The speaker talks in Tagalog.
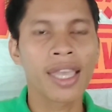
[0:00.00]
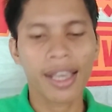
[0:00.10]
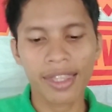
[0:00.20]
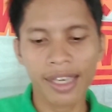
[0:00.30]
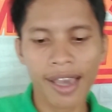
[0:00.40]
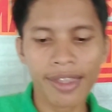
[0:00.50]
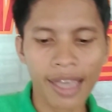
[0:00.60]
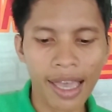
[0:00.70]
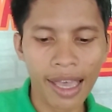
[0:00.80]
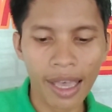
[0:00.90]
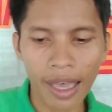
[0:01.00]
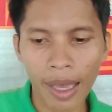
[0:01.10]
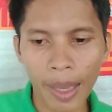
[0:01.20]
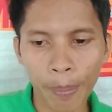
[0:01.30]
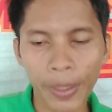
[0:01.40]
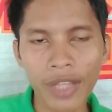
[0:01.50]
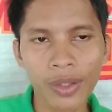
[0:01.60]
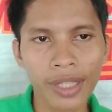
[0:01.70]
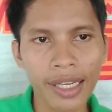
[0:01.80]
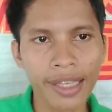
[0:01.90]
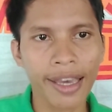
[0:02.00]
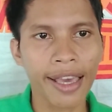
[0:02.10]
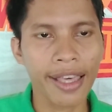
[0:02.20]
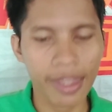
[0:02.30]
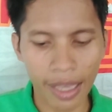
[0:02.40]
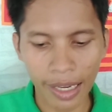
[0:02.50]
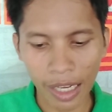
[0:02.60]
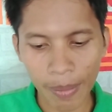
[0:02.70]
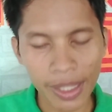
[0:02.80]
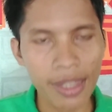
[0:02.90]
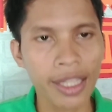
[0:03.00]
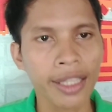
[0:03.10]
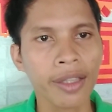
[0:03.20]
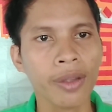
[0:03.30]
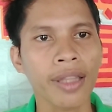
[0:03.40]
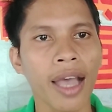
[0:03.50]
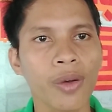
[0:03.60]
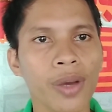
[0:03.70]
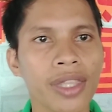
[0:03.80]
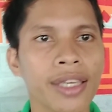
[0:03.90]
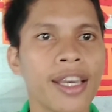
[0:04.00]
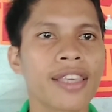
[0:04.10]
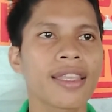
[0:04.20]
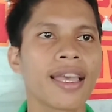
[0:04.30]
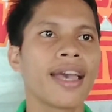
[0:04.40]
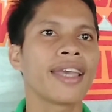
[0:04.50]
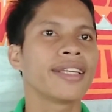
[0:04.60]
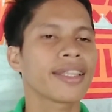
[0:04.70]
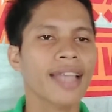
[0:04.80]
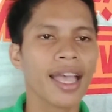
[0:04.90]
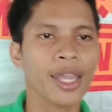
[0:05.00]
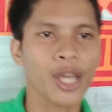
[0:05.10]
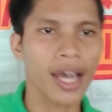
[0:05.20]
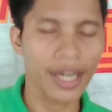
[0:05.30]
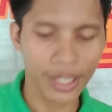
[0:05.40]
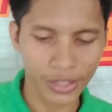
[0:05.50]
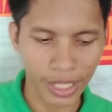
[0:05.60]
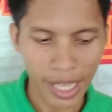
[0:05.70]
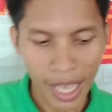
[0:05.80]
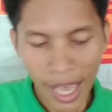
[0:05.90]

Kasi guys, uh, personally guys, uh, ilang beses na din ako kasi guys, uh, inatake ng allergy.